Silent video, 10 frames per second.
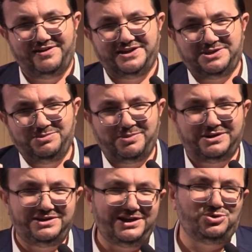Şimdi
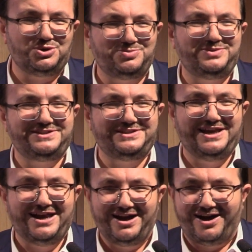bakın ne diyoruz biz?
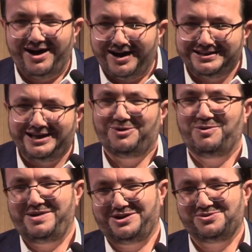Adil
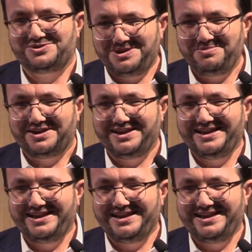Ömer diyoruz değil mi?